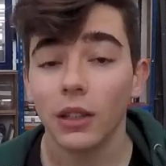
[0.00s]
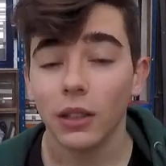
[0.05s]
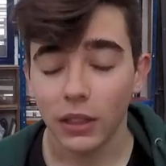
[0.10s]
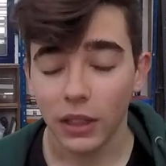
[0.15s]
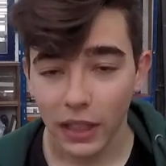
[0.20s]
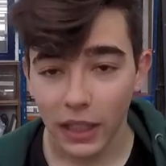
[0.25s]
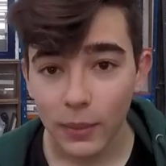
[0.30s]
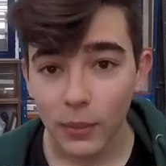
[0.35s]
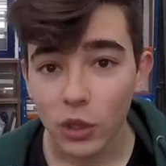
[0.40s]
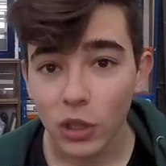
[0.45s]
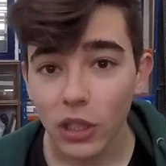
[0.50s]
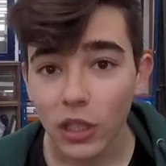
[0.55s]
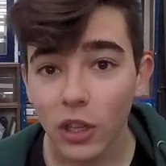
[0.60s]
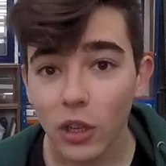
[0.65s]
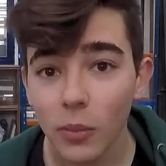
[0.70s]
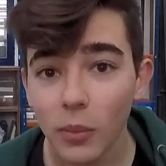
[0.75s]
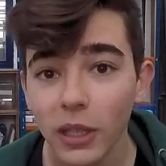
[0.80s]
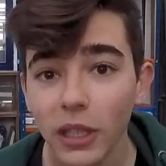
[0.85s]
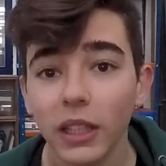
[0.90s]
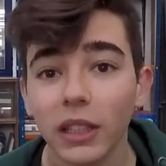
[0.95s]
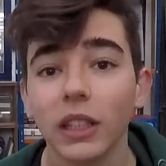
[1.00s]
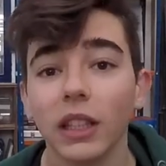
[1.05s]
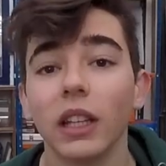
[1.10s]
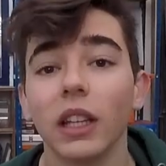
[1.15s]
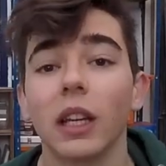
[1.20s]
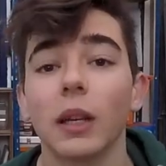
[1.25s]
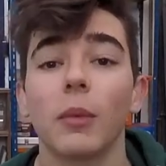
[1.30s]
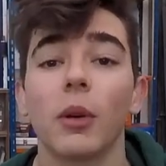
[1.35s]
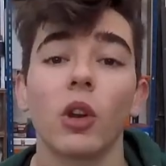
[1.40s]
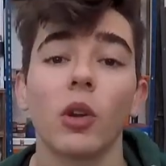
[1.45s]
Teníamos el inconveniente de
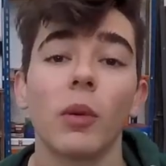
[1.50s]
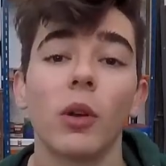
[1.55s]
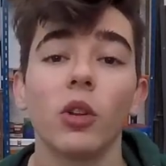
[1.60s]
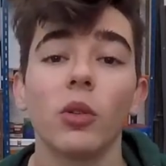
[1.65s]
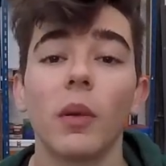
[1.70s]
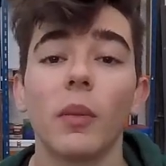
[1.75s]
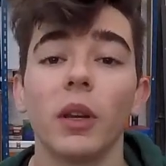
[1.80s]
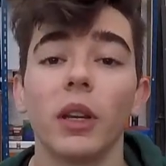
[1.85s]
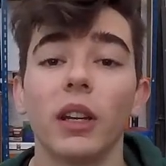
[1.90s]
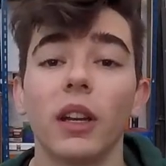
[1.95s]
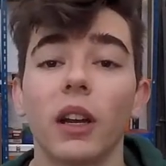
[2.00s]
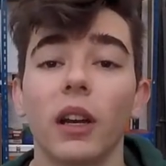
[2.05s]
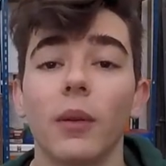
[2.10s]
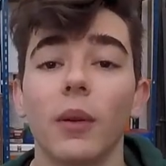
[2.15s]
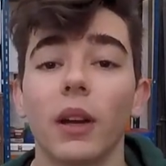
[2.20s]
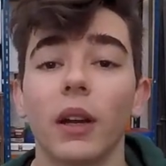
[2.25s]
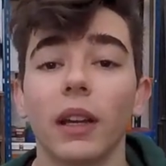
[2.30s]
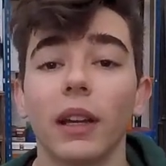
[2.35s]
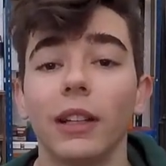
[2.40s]
que mano a mano iba a venir a grabar.